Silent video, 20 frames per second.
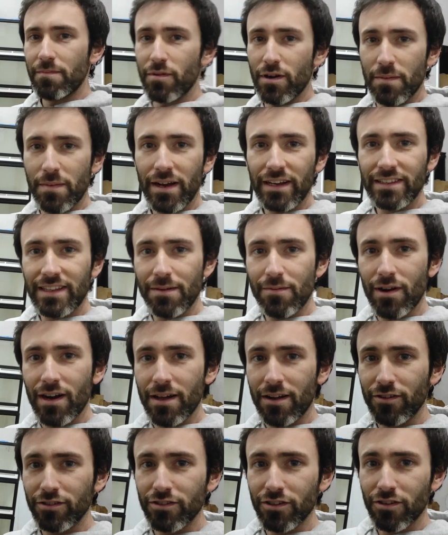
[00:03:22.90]
el problema que tenemos
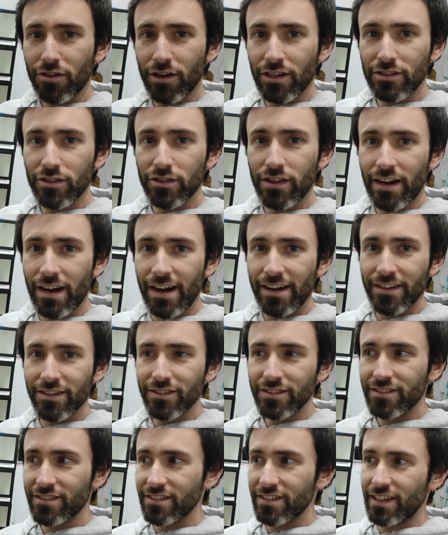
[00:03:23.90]
con estos
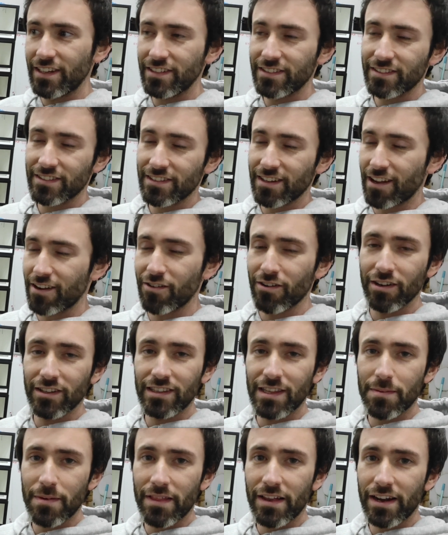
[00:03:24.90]
terrarios es que con el
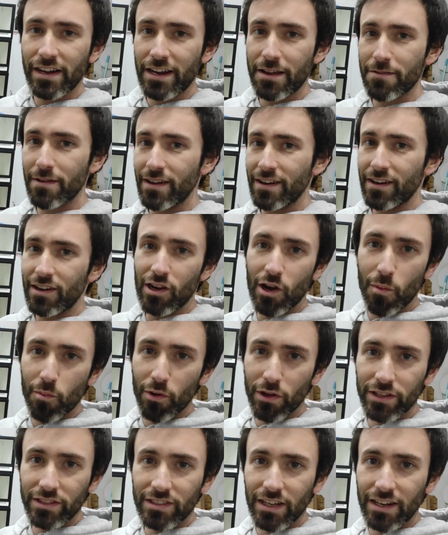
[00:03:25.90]
tema de la nieve no
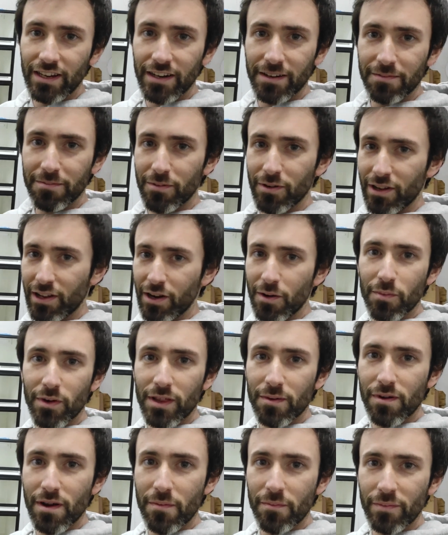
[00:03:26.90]
pueden salir, porque no
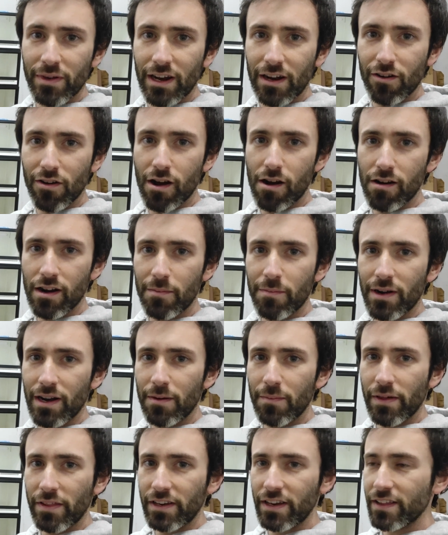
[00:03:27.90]
podemos enviarlos ahora
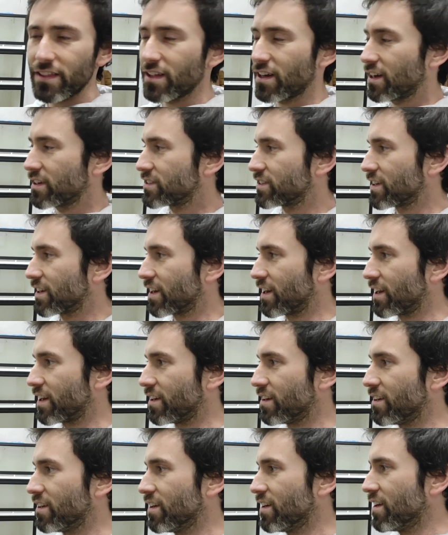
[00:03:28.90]
para Madrid, así
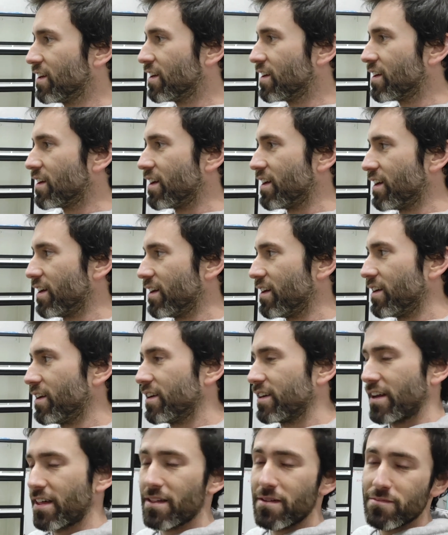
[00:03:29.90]
que
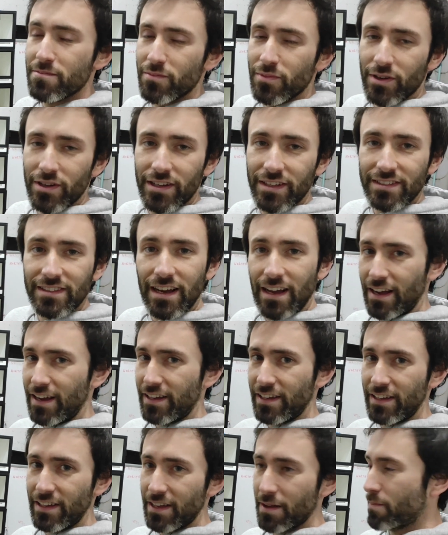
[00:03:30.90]
eh, nada, pues están
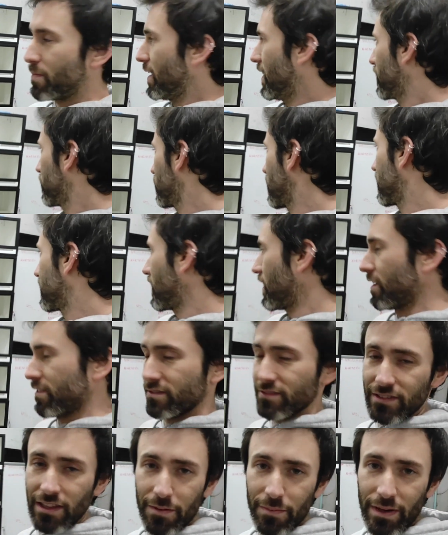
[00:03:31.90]
aquí esperando, ya están
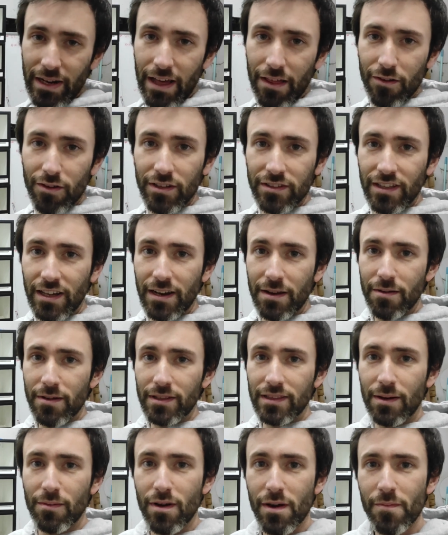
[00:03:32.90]
terminados y
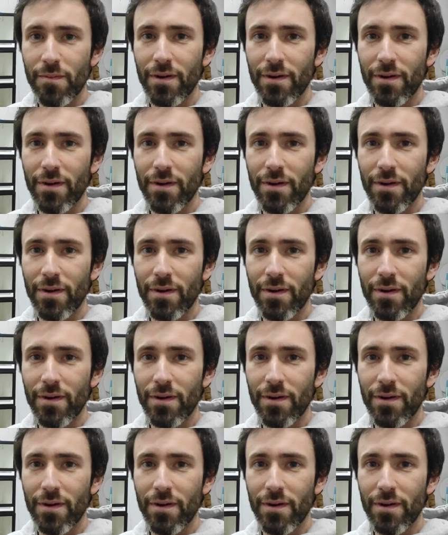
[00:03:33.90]
estamos